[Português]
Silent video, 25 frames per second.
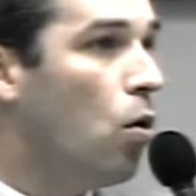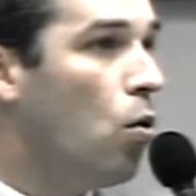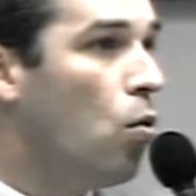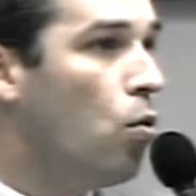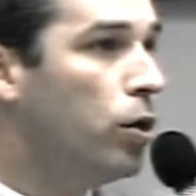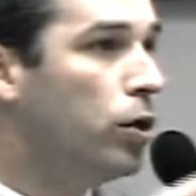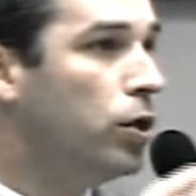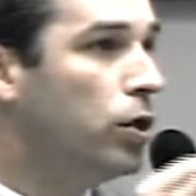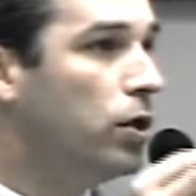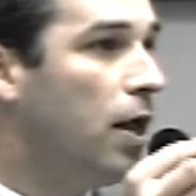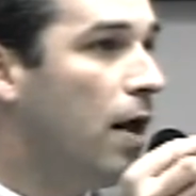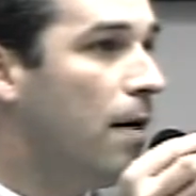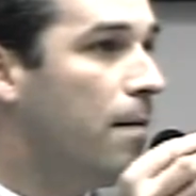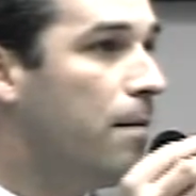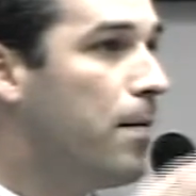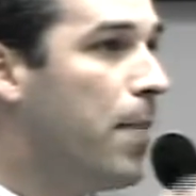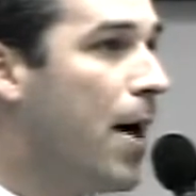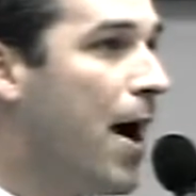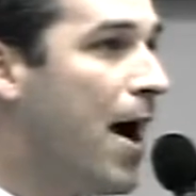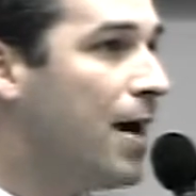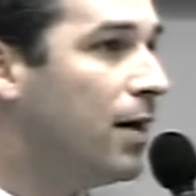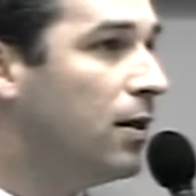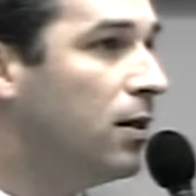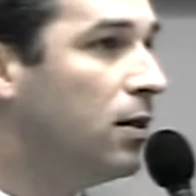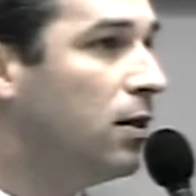os
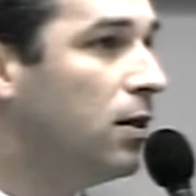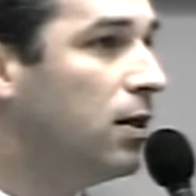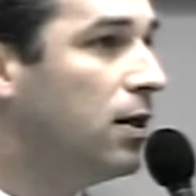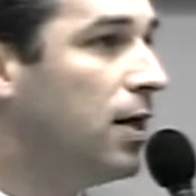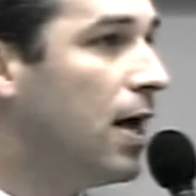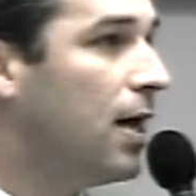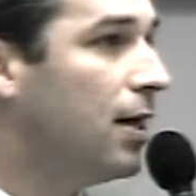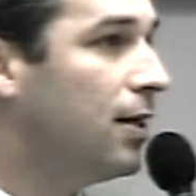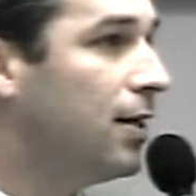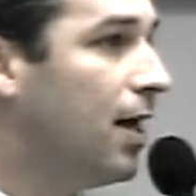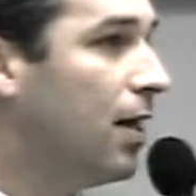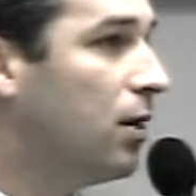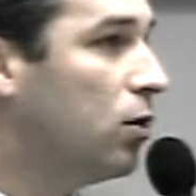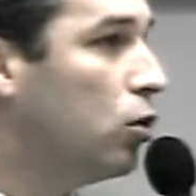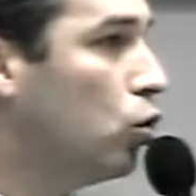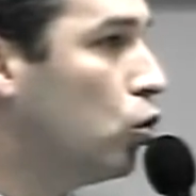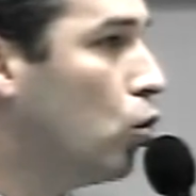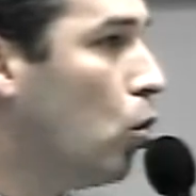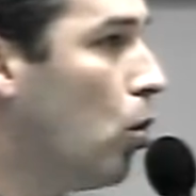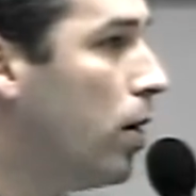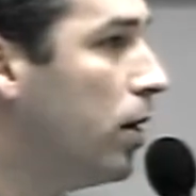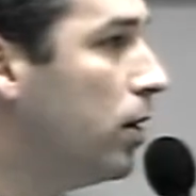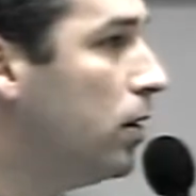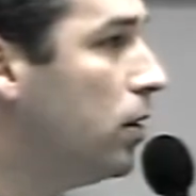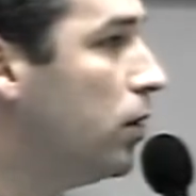debates e as
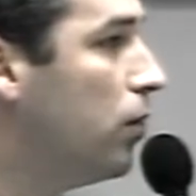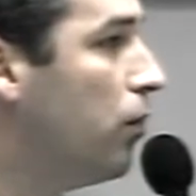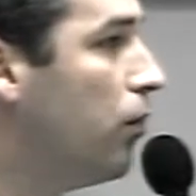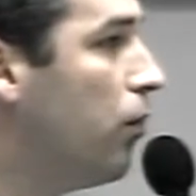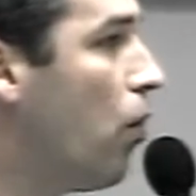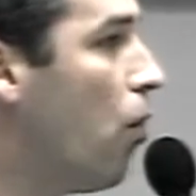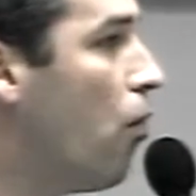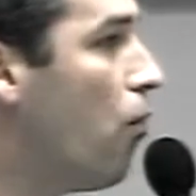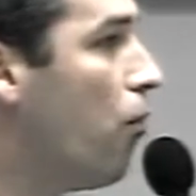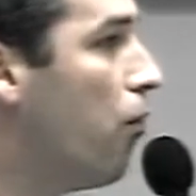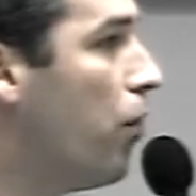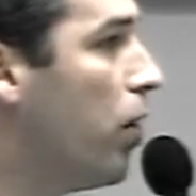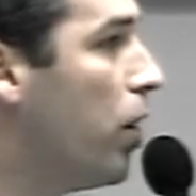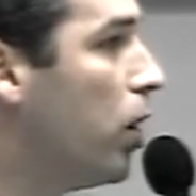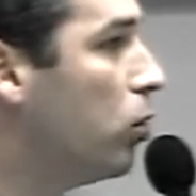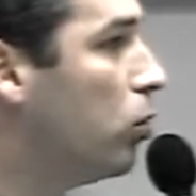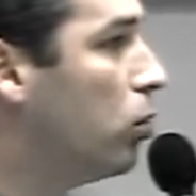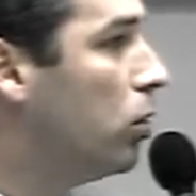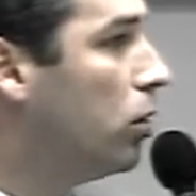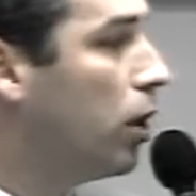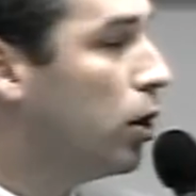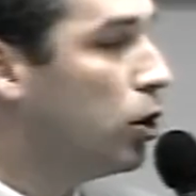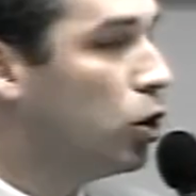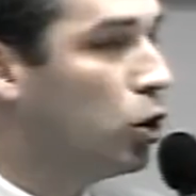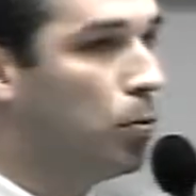ações envolvendo o
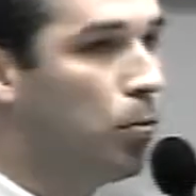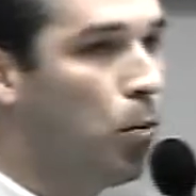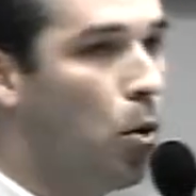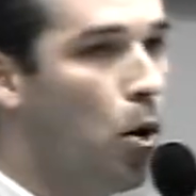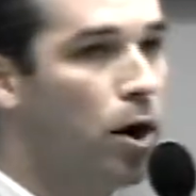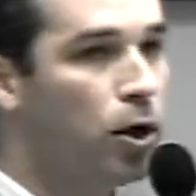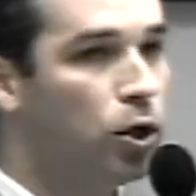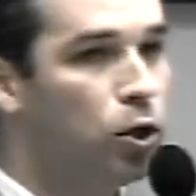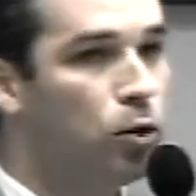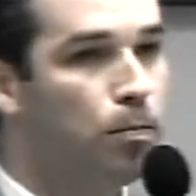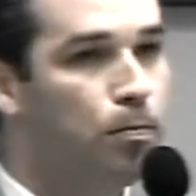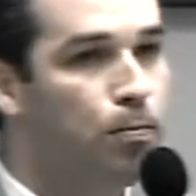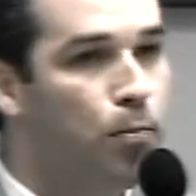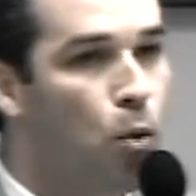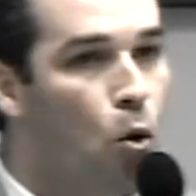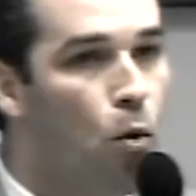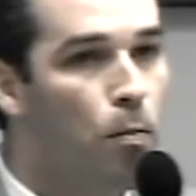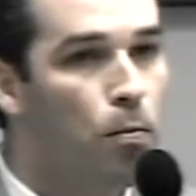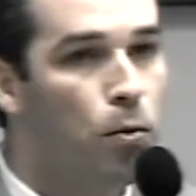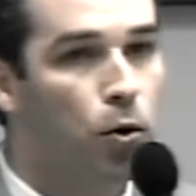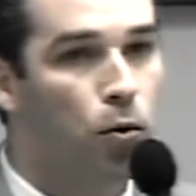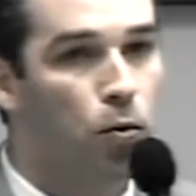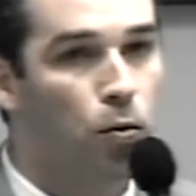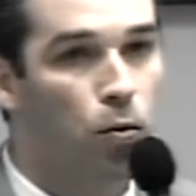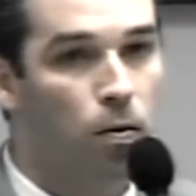transporte
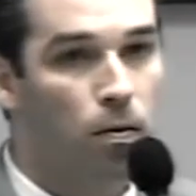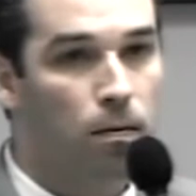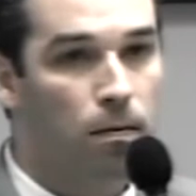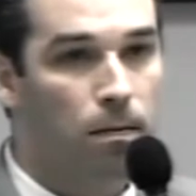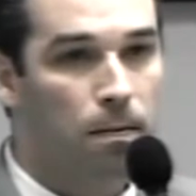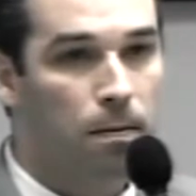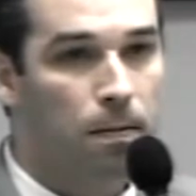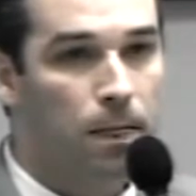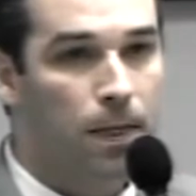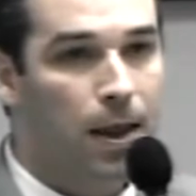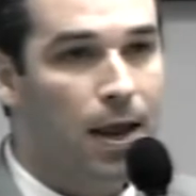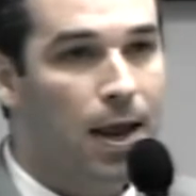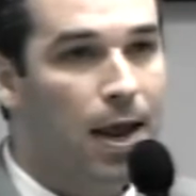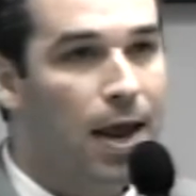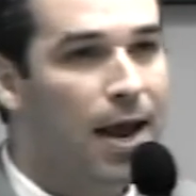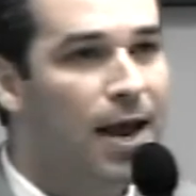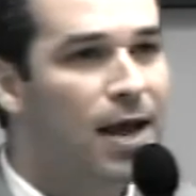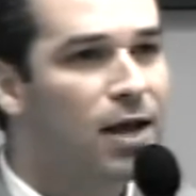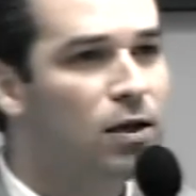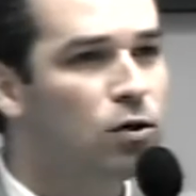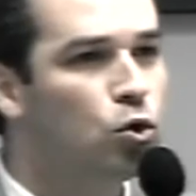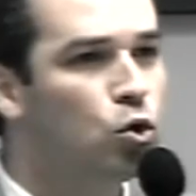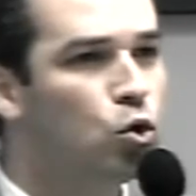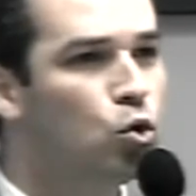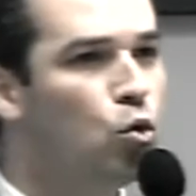público
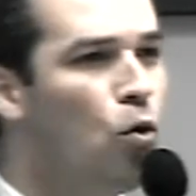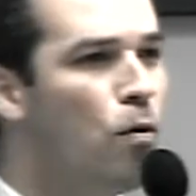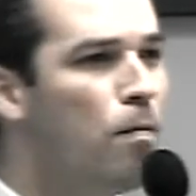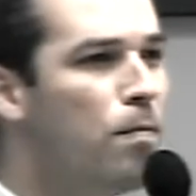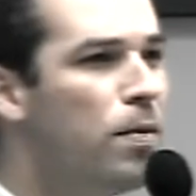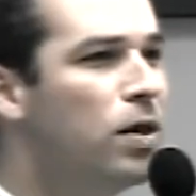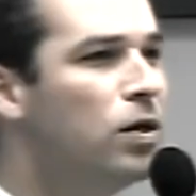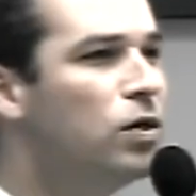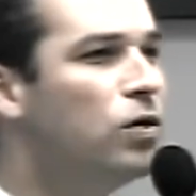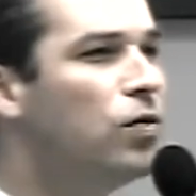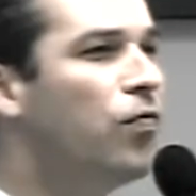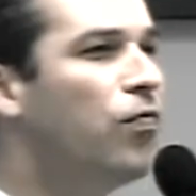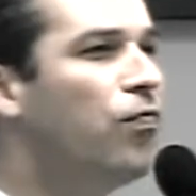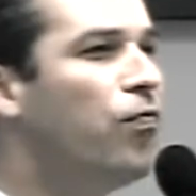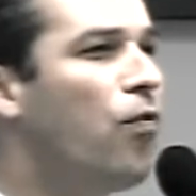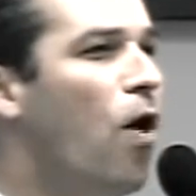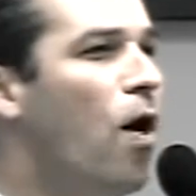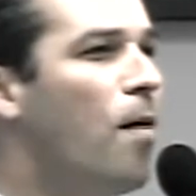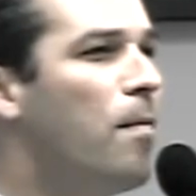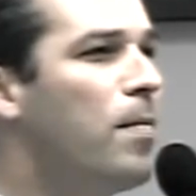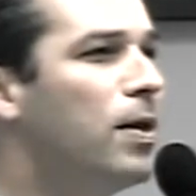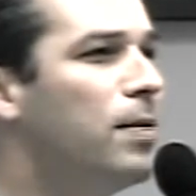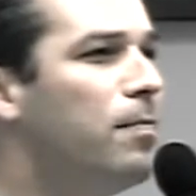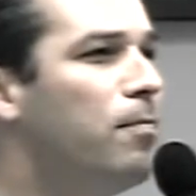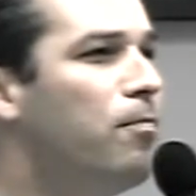resumem de
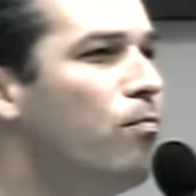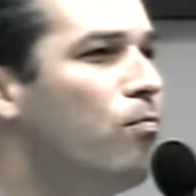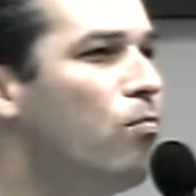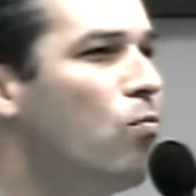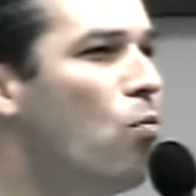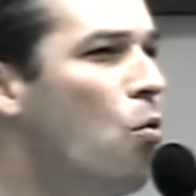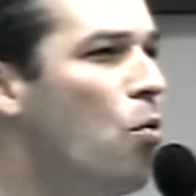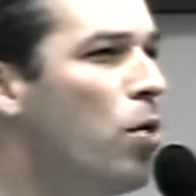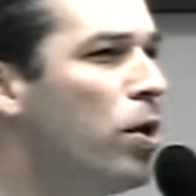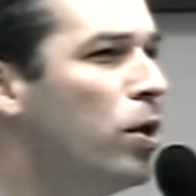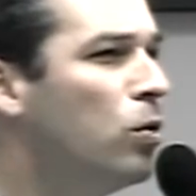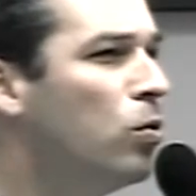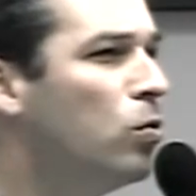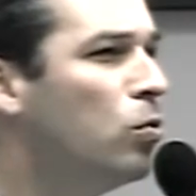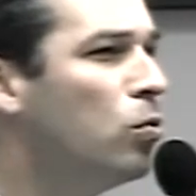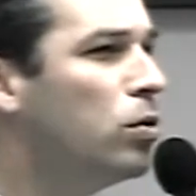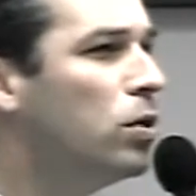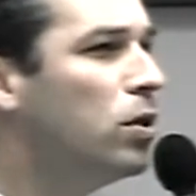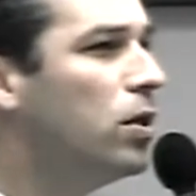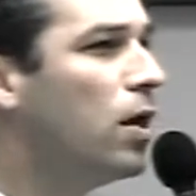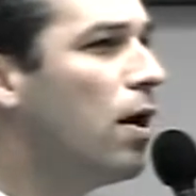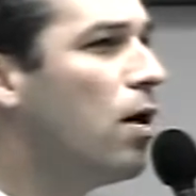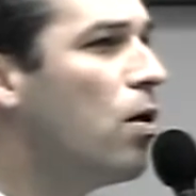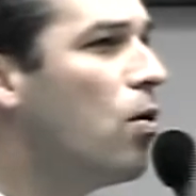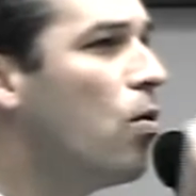forma muito
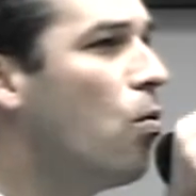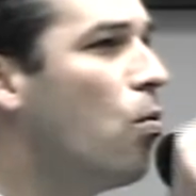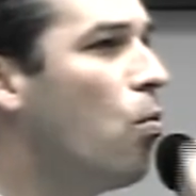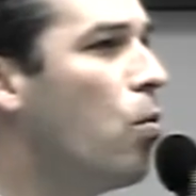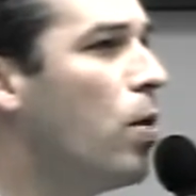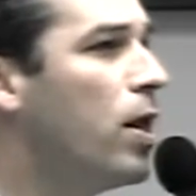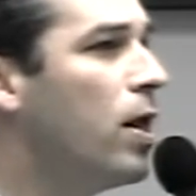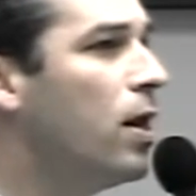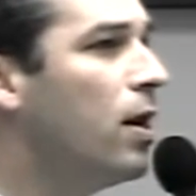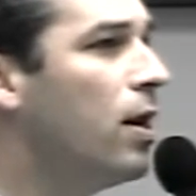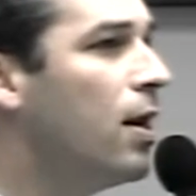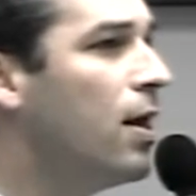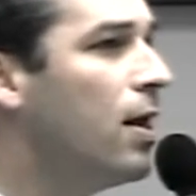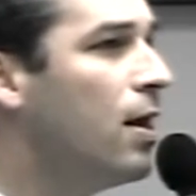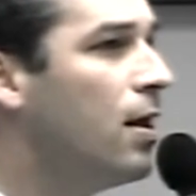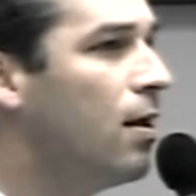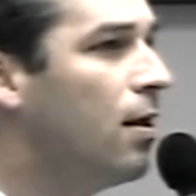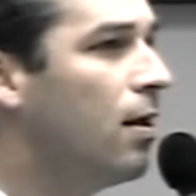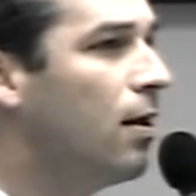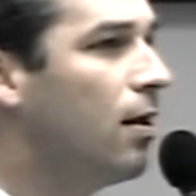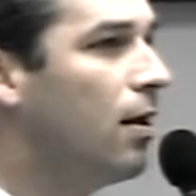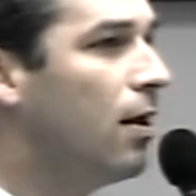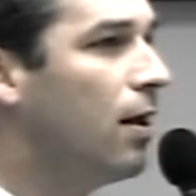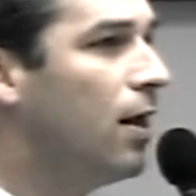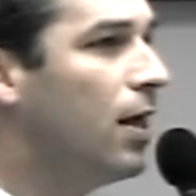tranquila
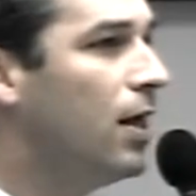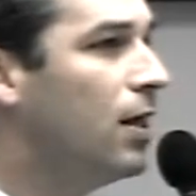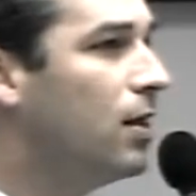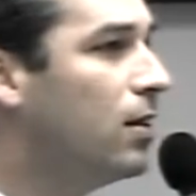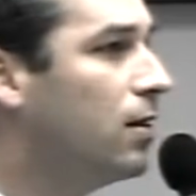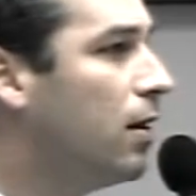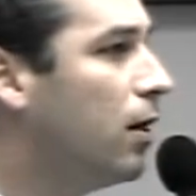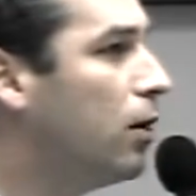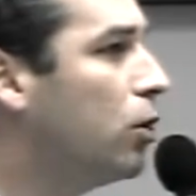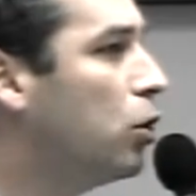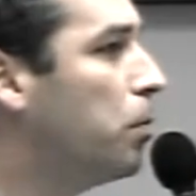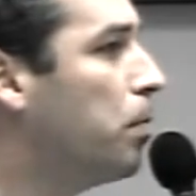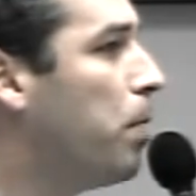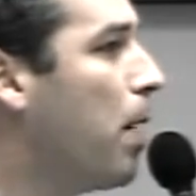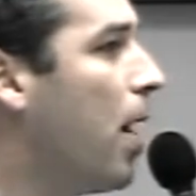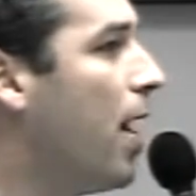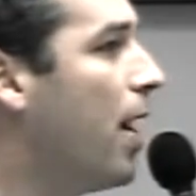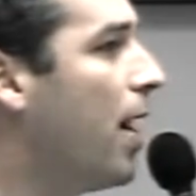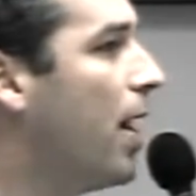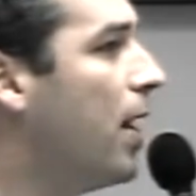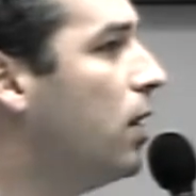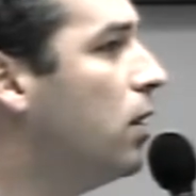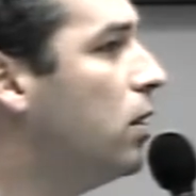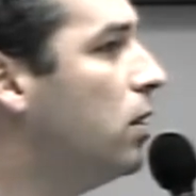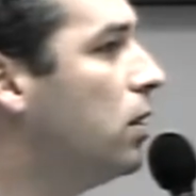e
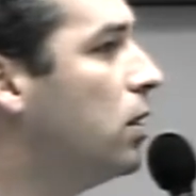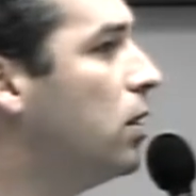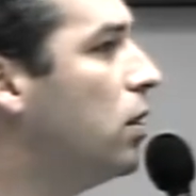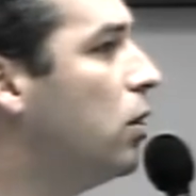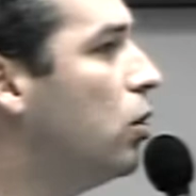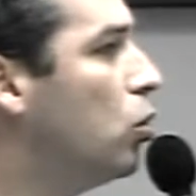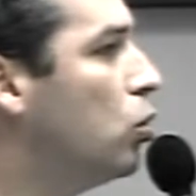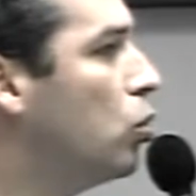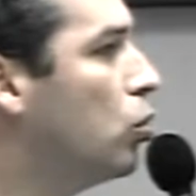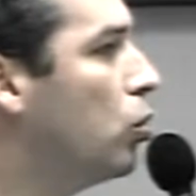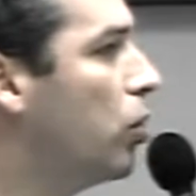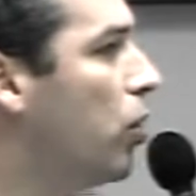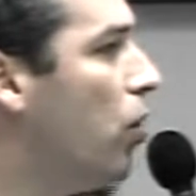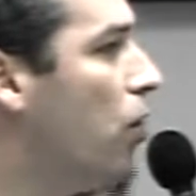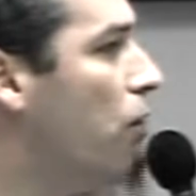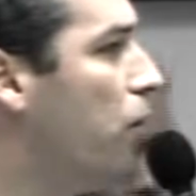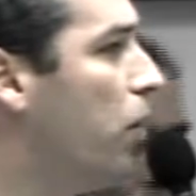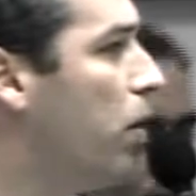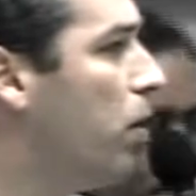transparente isso que eu